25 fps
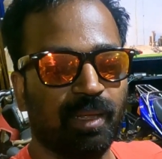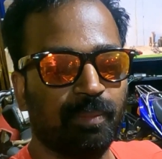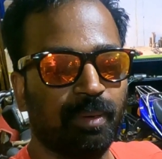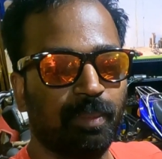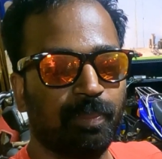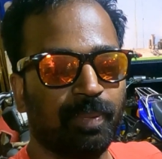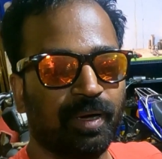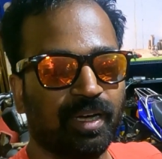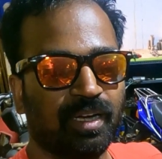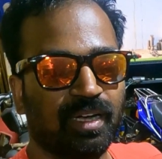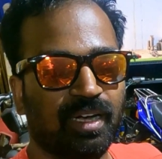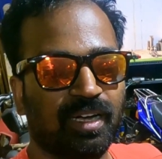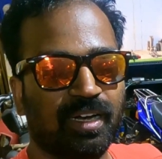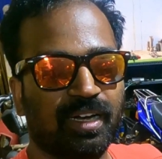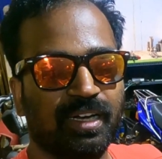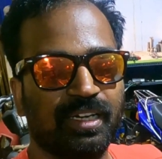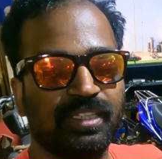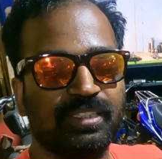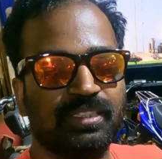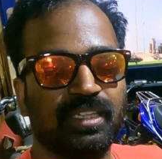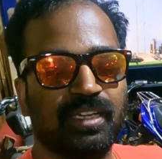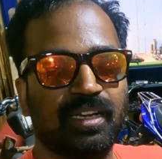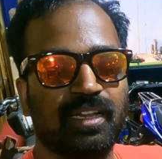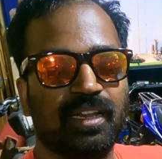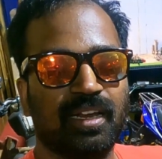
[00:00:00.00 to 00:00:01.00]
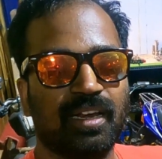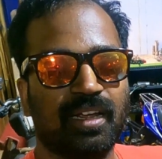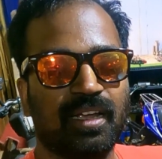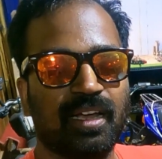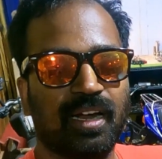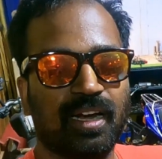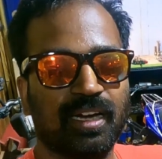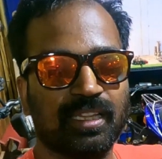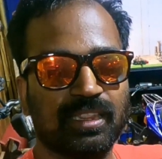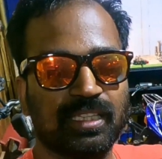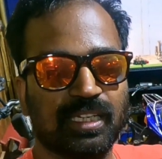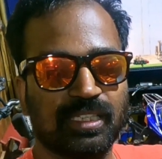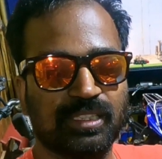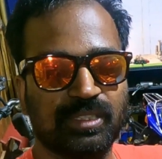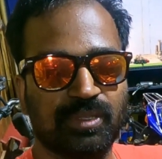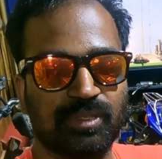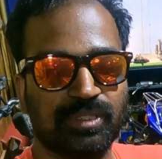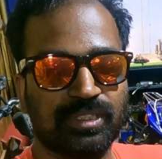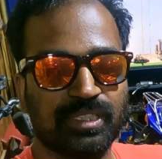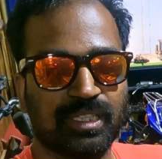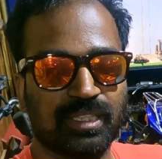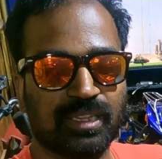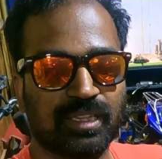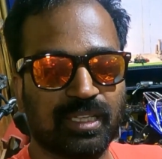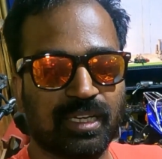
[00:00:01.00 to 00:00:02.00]
எல்லாமே பக்கா கண்டிஷனில் இருக்குது அடுத்த அஞ்சு
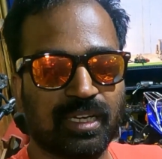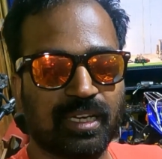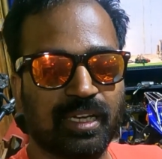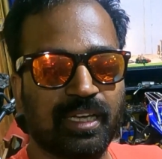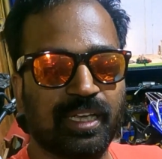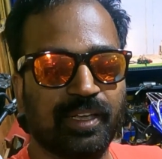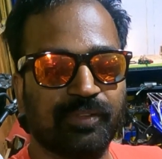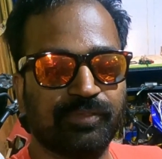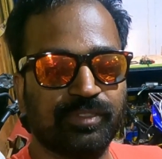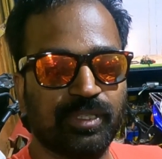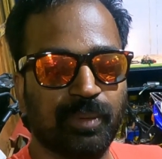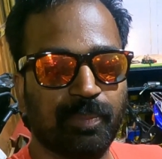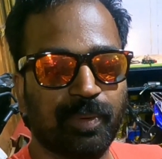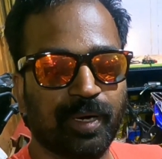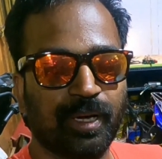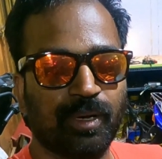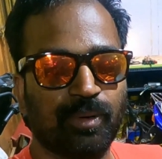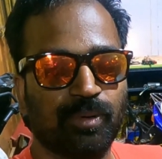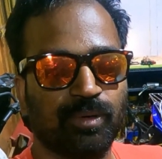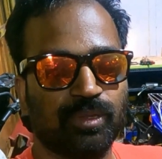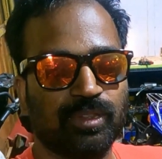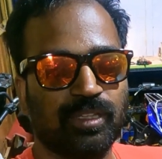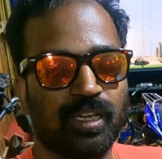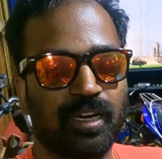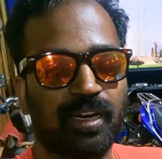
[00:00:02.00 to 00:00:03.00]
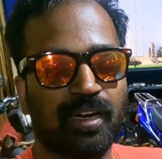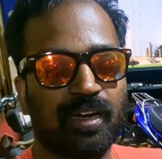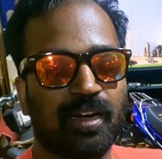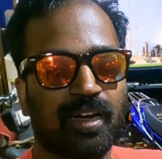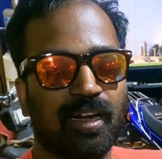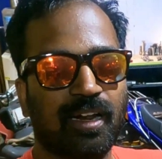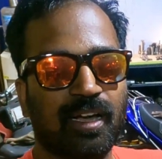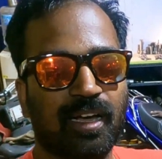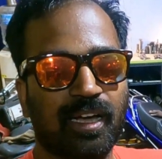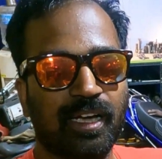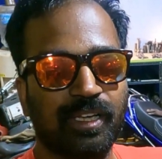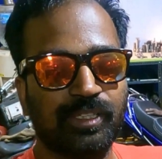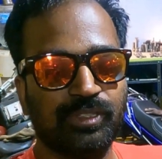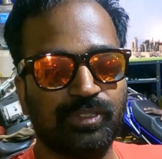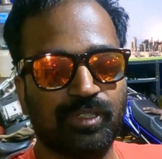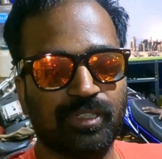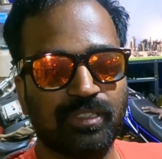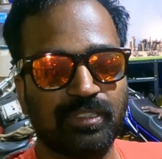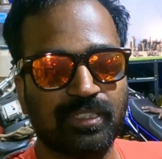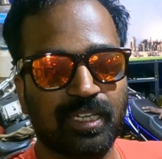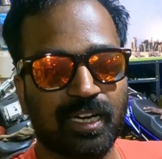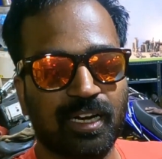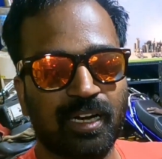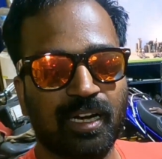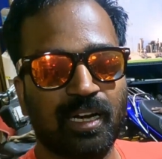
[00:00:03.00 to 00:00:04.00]
வருஷத்துக்கு எஃப்சி பண்ணி கொடுத்துறேன்னு இருக்காங்க
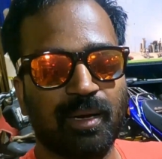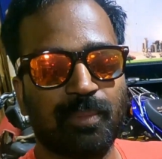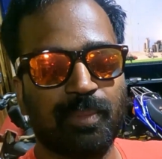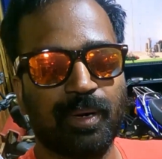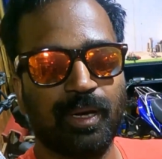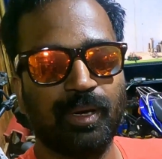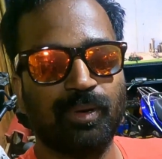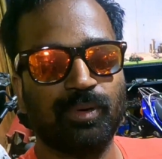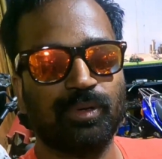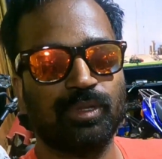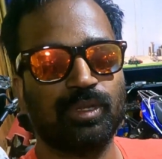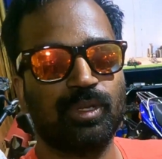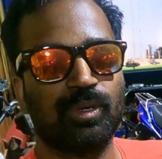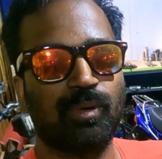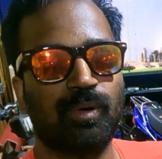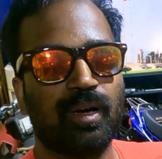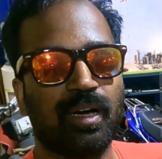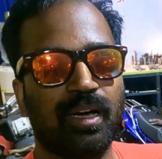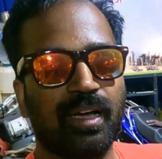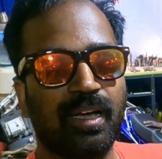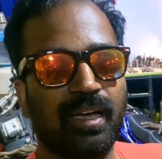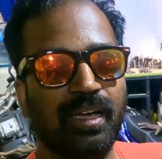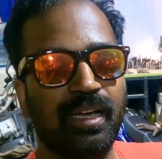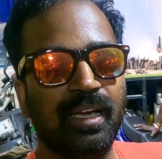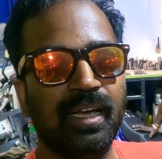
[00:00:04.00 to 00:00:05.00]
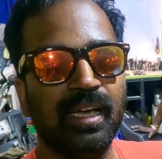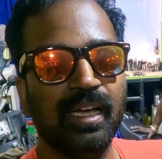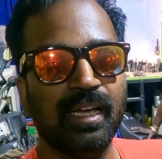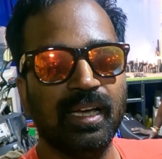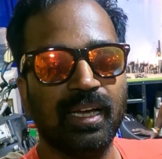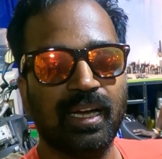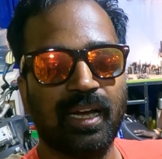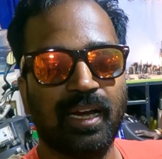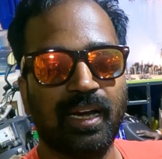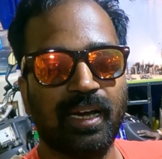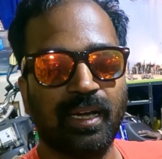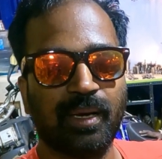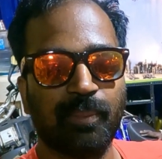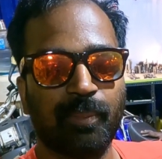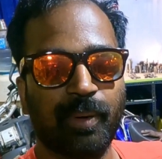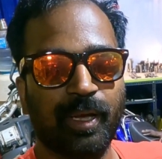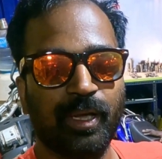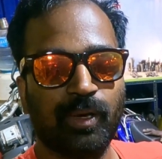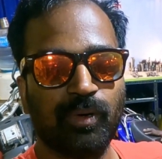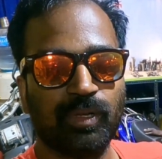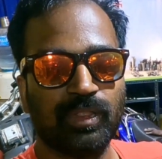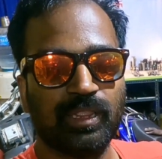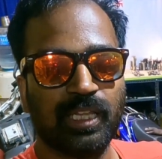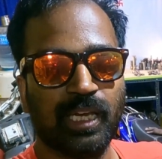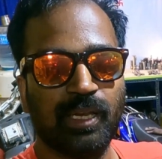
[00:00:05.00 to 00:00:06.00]
இன்சூரன்ஸ் கரண்ட்டில் பண்ணி கொடுத்துருவாங்க அண்ட்
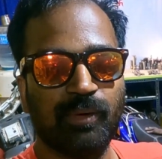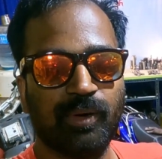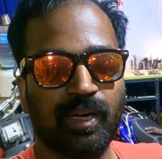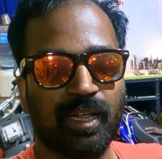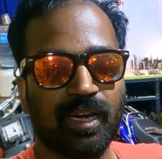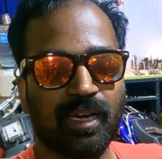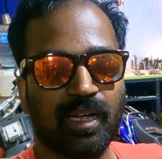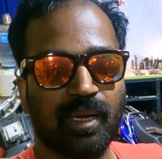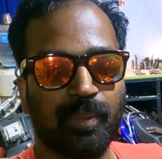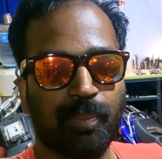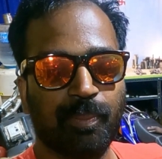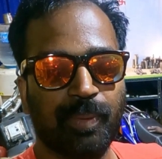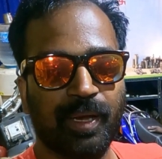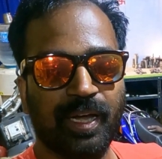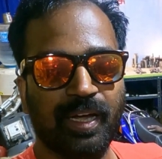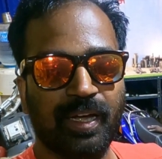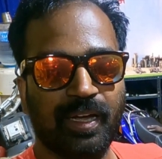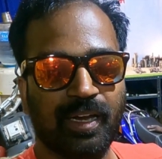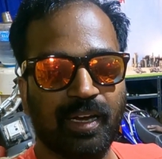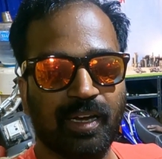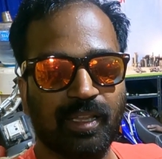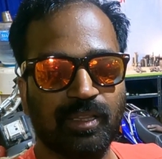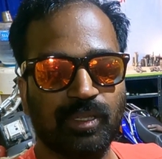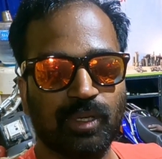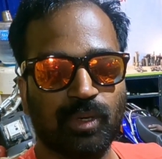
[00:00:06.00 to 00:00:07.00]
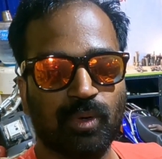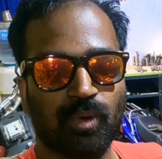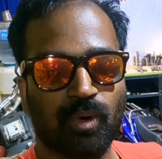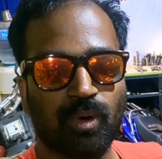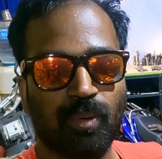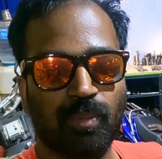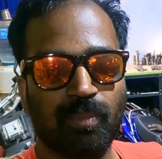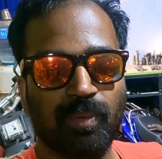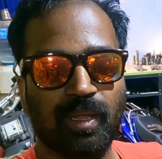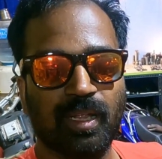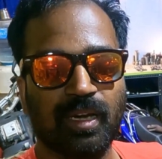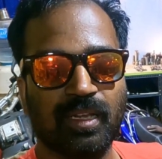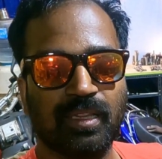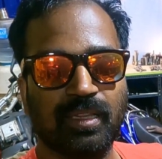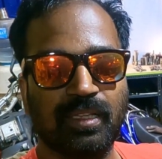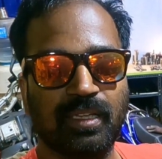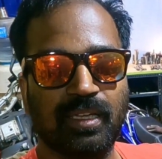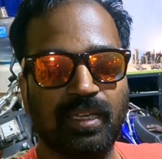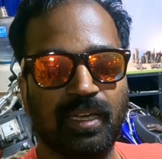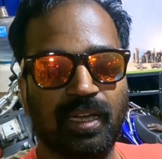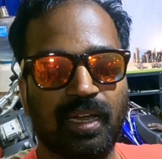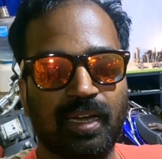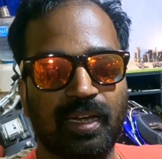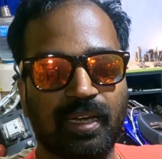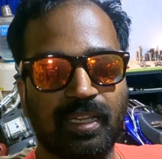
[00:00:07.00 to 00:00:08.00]
பைக்கும் தெளிவாக இருக்குது பெயிண்டிங்லேருந்து குரோமில்
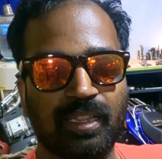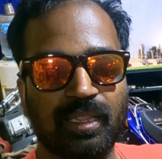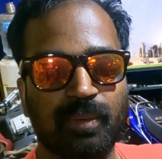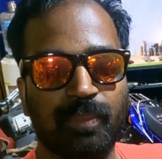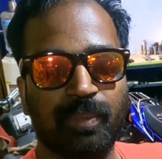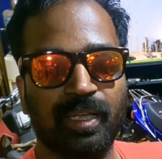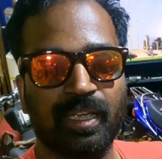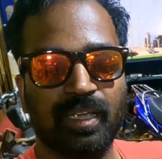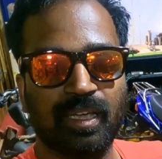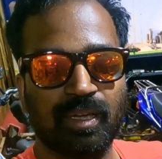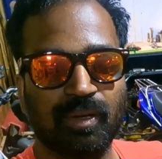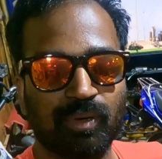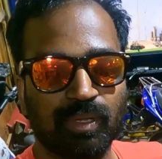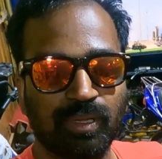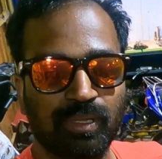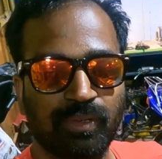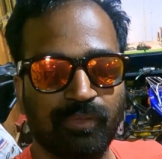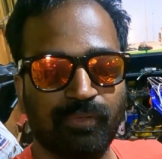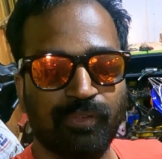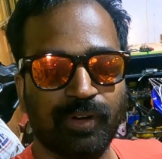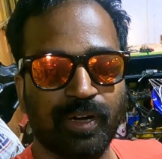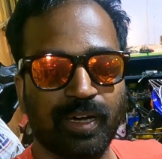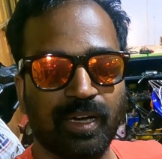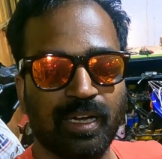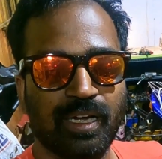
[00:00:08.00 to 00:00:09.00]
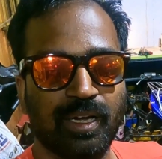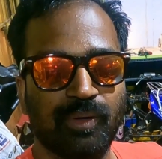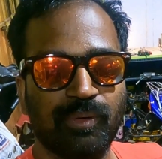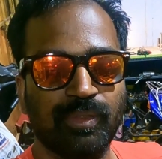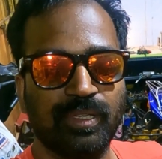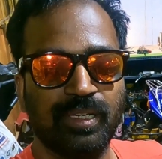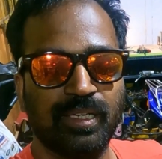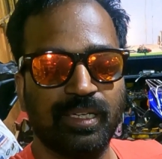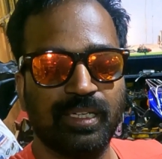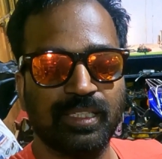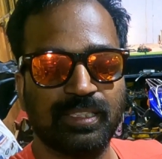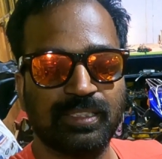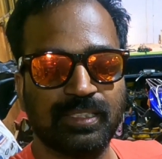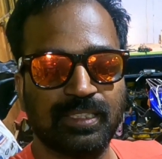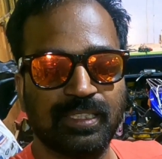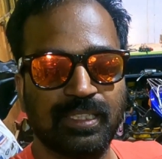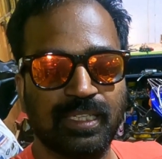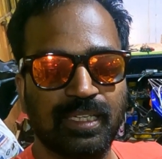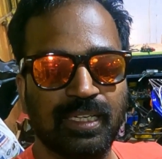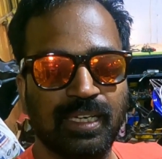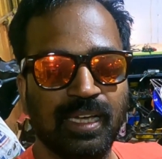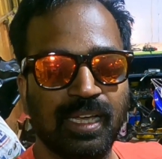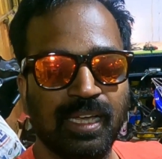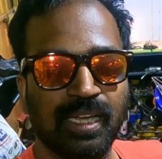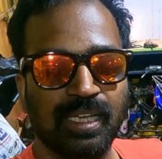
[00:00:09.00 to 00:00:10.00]
இருந்து அண்ட் இந்த பைக்குக்கு வந்து ஃப்ரண்ட்டில் வந்து
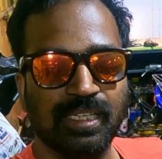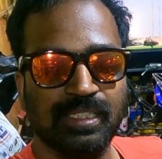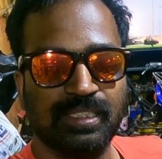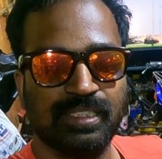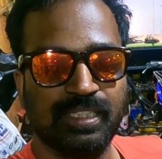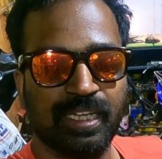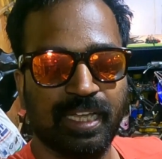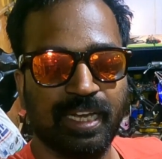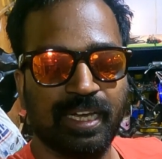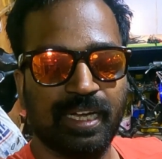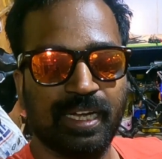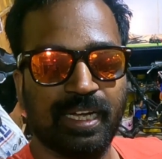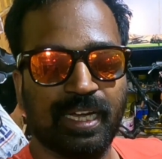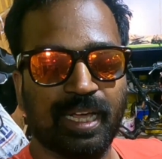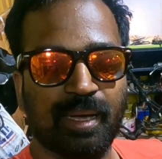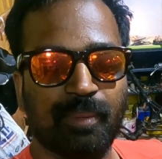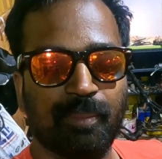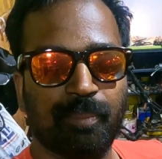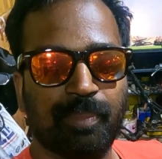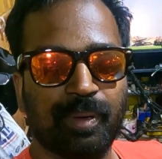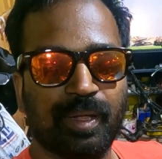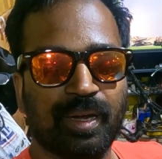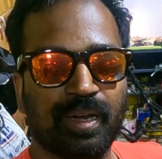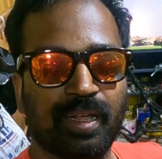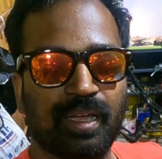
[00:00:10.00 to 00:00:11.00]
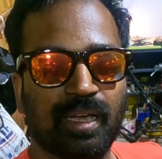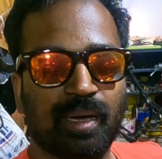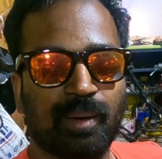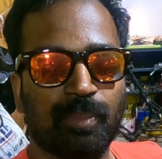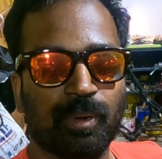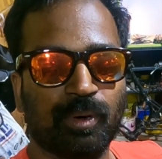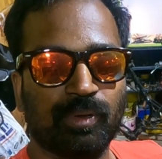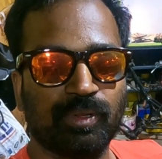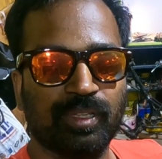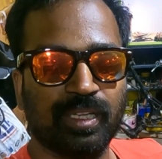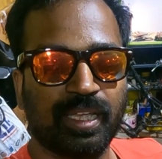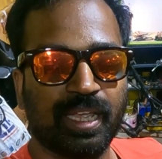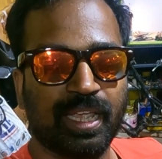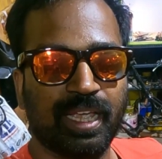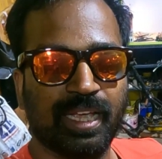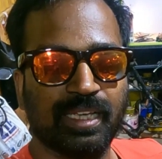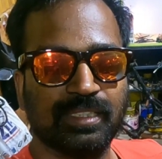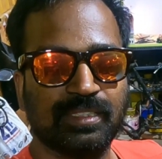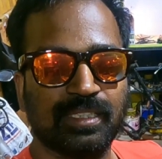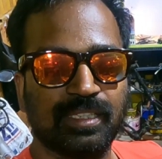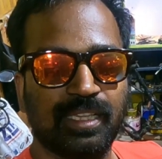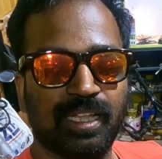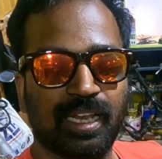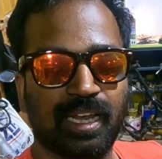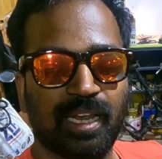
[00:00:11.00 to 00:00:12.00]
டிஸ்க்கு ஸ்டேரிங் டேம்பரு அப்புறம் வந்து
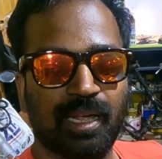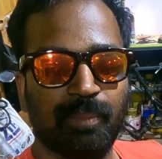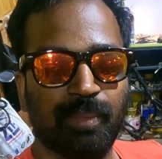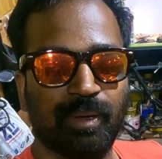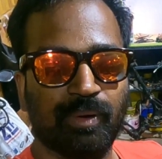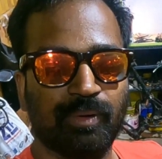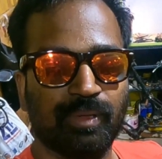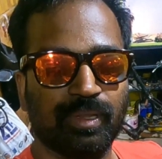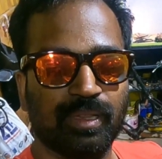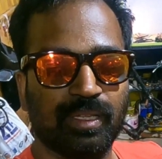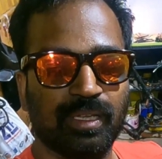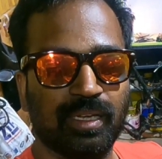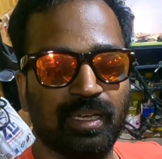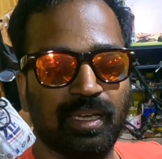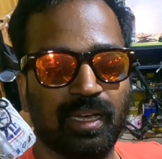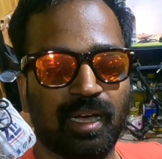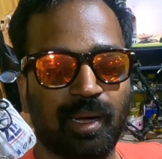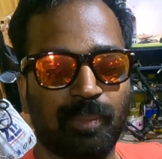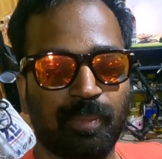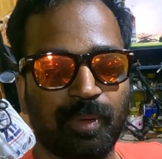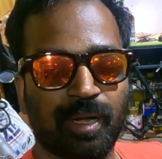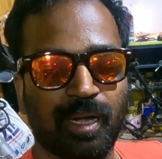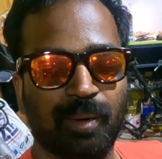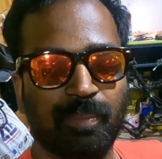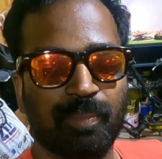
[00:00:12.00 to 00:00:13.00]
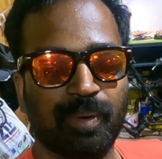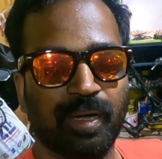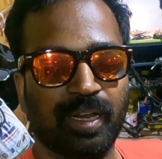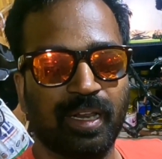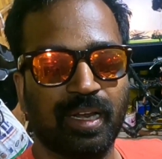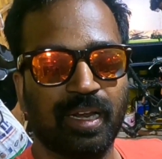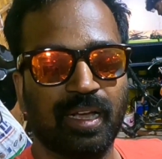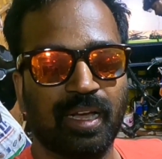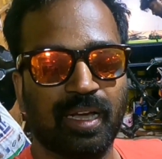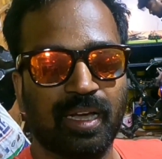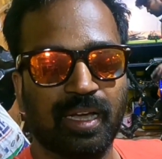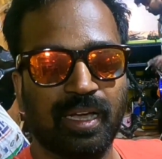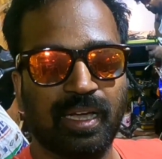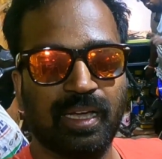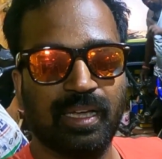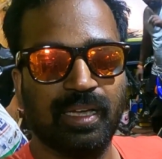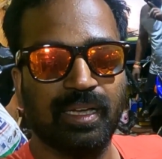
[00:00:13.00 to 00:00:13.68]
கேஸ் இது எல்லாமே வந்து அப்கிரேட் பண்ணியிருக்காங்க